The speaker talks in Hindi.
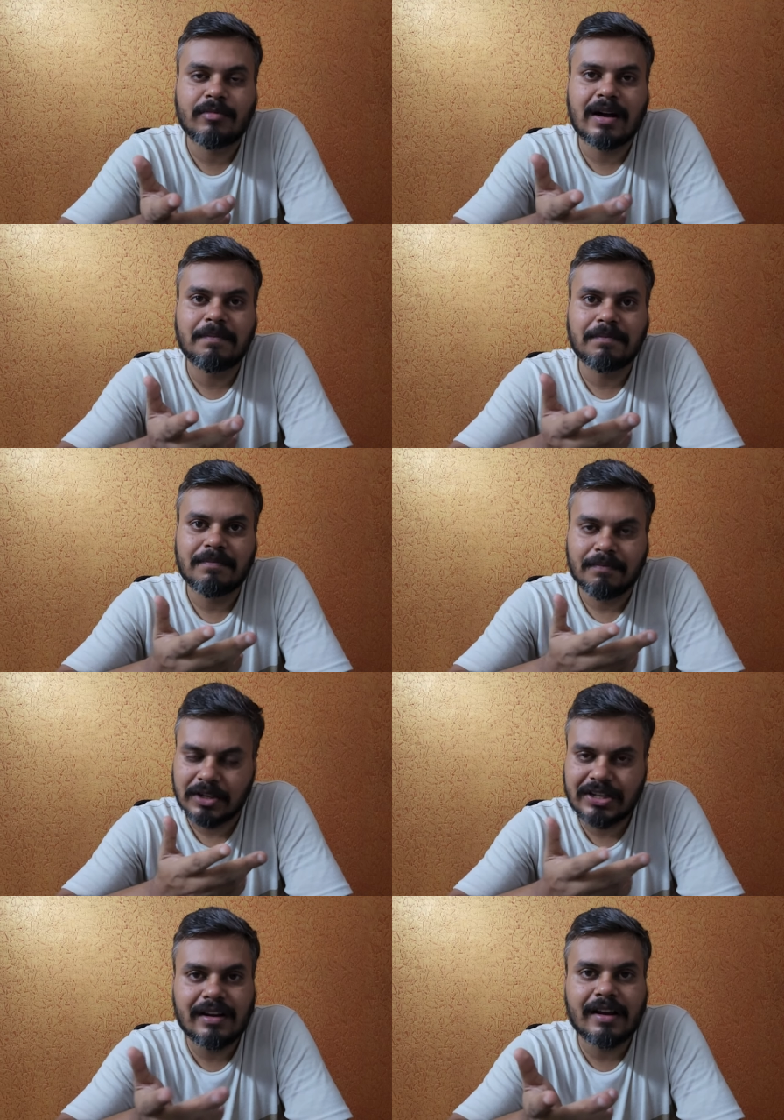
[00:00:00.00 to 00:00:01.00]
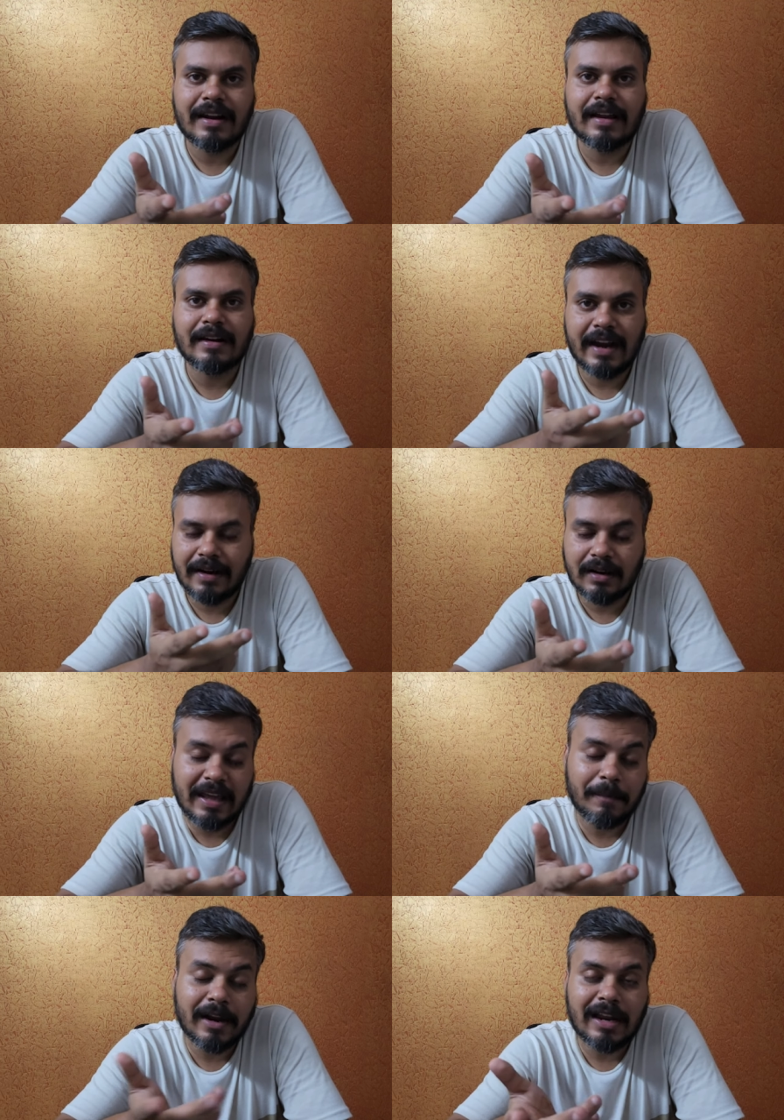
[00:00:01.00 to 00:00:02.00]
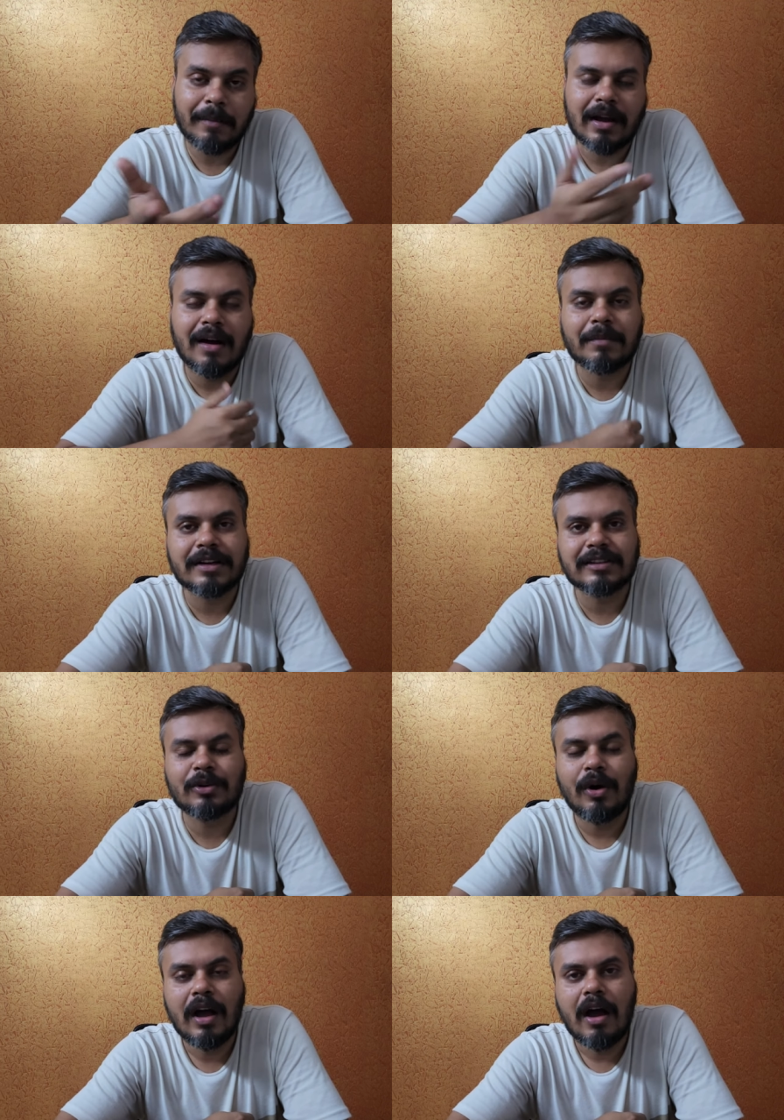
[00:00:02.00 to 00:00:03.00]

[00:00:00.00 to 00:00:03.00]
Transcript: आप मशीन लर्निंग डीप लर्निंग में काम करते हो